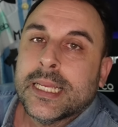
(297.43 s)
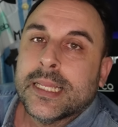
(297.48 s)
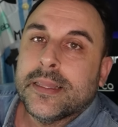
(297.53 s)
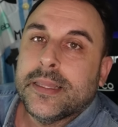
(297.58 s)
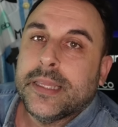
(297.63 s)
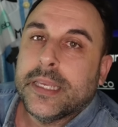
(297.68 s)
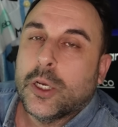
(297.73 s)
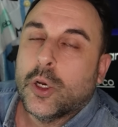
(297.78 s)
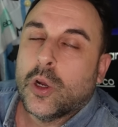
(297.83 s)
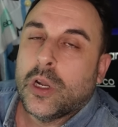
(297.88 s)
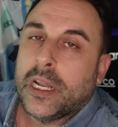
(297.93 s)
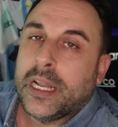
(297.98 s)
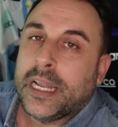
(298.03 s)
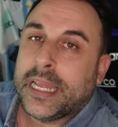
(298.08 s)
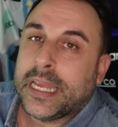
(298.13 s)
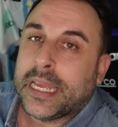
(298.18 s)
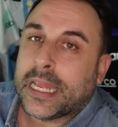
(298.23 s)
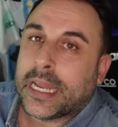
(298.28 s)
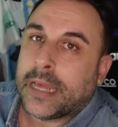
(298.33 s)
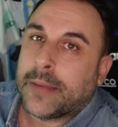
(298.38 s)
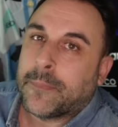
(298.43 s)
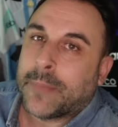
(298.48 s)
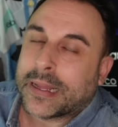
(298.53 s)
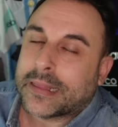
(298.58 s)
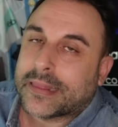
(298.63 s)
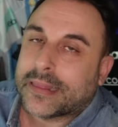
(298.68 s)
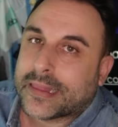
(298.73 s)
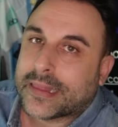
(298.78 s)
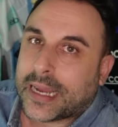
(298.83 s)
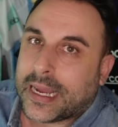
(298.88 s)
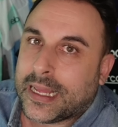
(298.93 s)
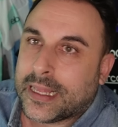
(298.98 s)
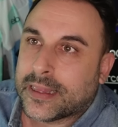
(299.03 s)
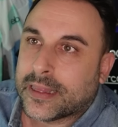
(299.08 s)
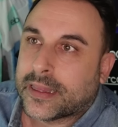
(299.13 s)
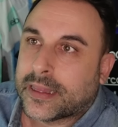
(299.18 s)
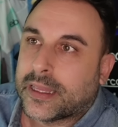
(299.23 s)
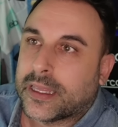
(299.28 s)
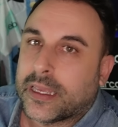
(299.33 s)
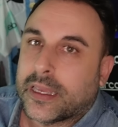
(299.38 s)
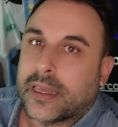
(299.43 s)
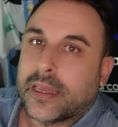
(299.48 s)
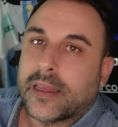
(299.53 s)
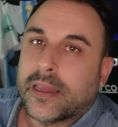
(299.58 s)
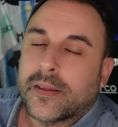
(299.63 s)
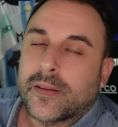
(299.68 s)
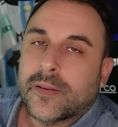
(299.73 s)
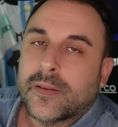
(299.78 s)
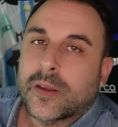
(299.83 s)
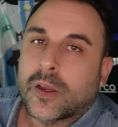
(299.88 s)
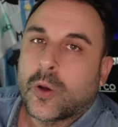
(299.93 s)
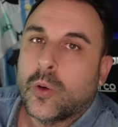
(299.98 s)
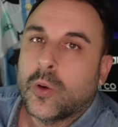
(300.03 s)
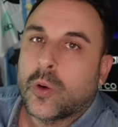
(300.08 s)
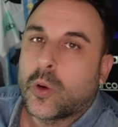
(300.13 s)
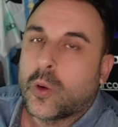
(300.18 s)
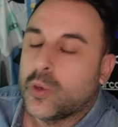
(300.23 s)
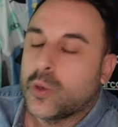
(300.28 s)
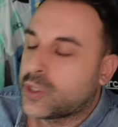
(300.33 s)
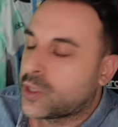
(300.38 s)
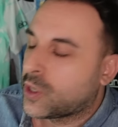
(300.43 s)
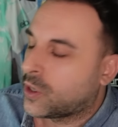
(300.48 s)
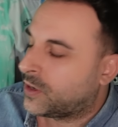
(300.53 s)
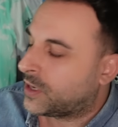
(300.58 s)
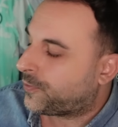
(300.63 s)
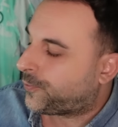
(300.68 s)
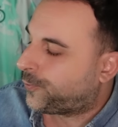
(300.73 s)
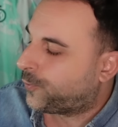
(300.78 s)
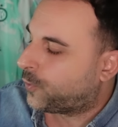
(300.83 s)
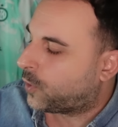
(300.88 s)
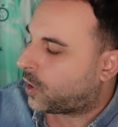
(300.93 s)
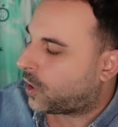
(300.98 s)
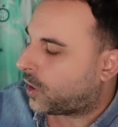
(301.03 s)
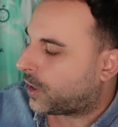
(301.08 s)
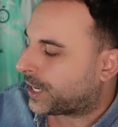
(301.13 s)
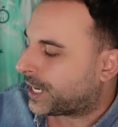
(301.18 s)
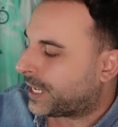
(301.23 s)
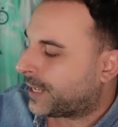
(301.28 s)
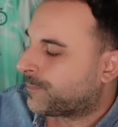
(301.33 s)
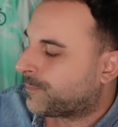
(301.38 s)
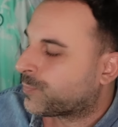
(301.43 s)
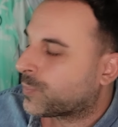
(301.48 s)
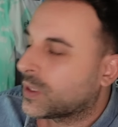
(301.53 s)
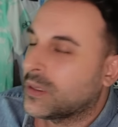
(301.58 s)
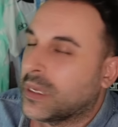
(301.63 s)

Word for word: di Gollini, ma tante conclusioni fuori.